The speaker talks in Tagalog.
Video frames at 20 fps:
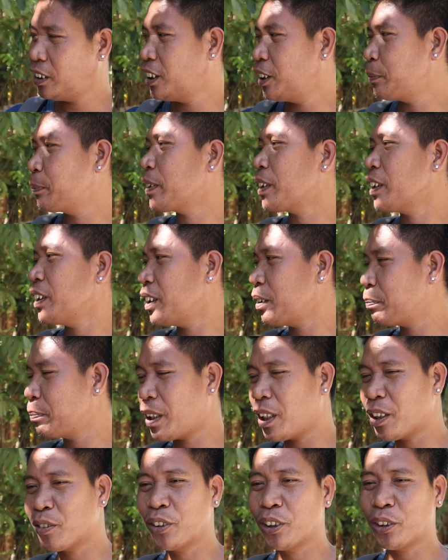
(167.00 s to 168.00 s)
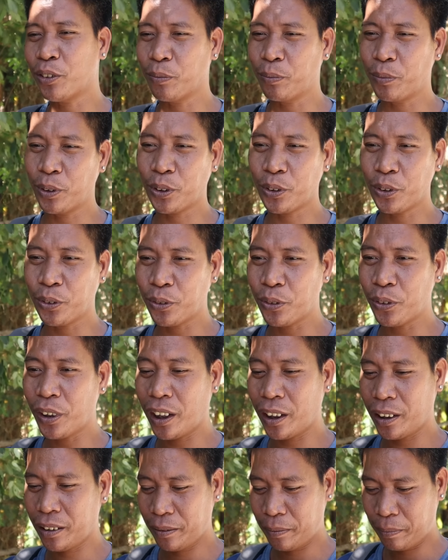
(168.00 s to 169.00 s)
Hindi pa rin nagbago itong bunso ko
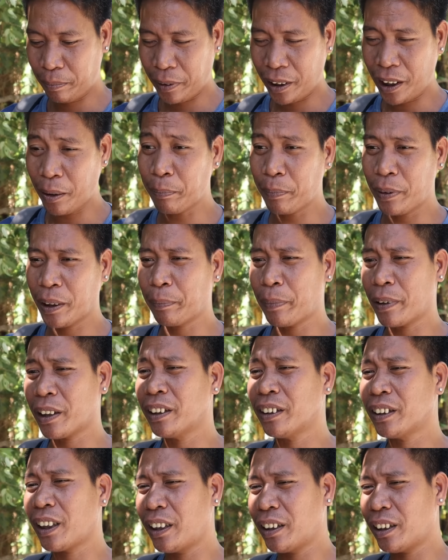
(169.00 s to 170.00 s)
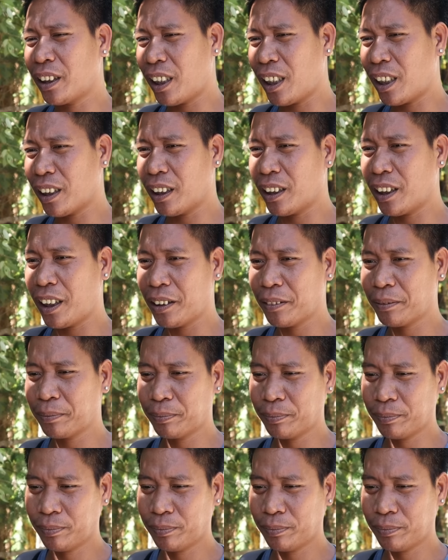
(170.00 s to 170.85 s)
ah. Malambing pa rin kahit dalaga na.